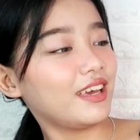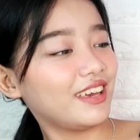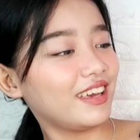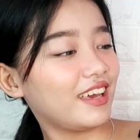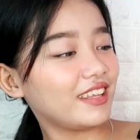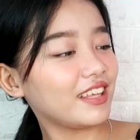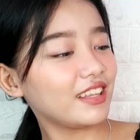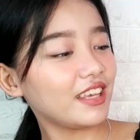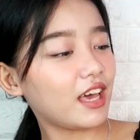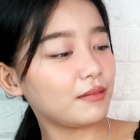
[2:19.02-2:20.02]
Eh, and
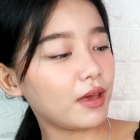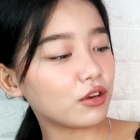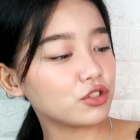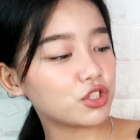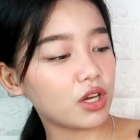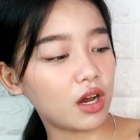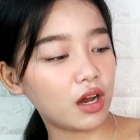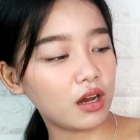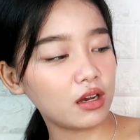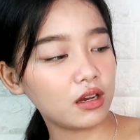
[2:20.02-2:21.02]
then ayan, meron
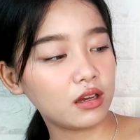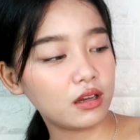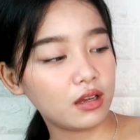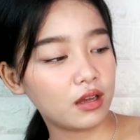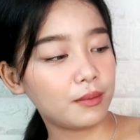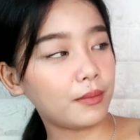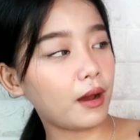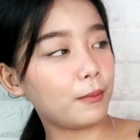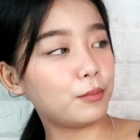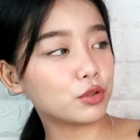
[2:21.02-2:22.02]
siyang
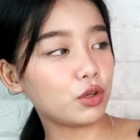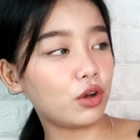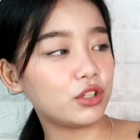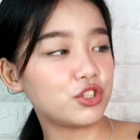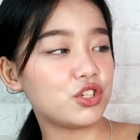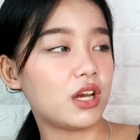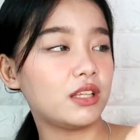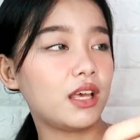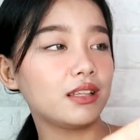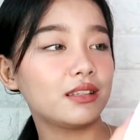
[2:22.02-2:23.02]
mga buttons
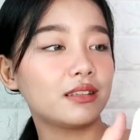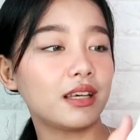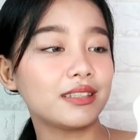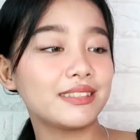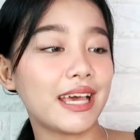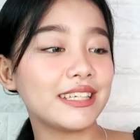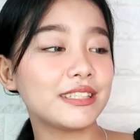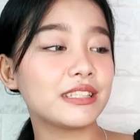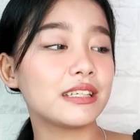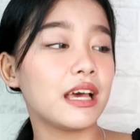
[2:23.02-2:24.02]
dyan. At ang
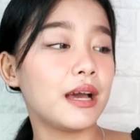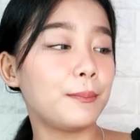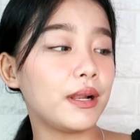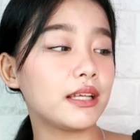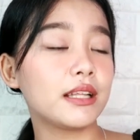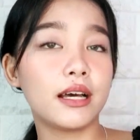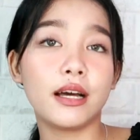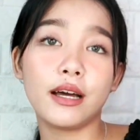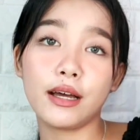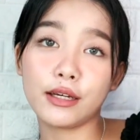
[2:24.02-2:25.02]
size pala na
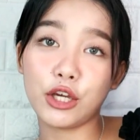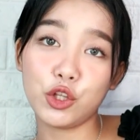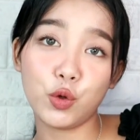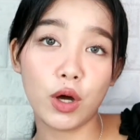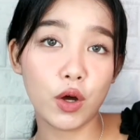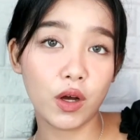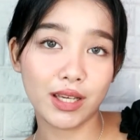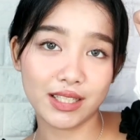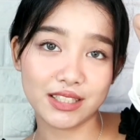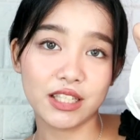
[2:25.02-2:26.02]
kinuha ko
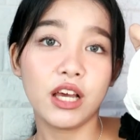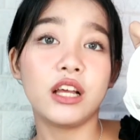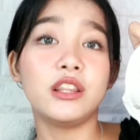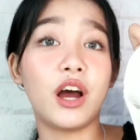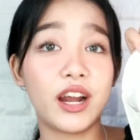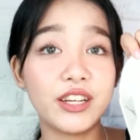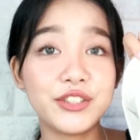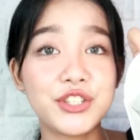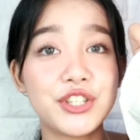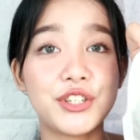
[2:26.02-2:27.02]
is
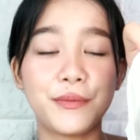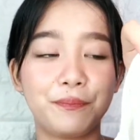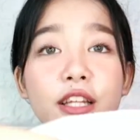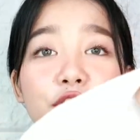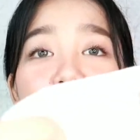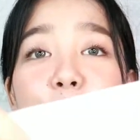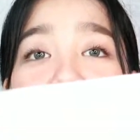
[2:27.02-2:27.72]
large. Tignan niyo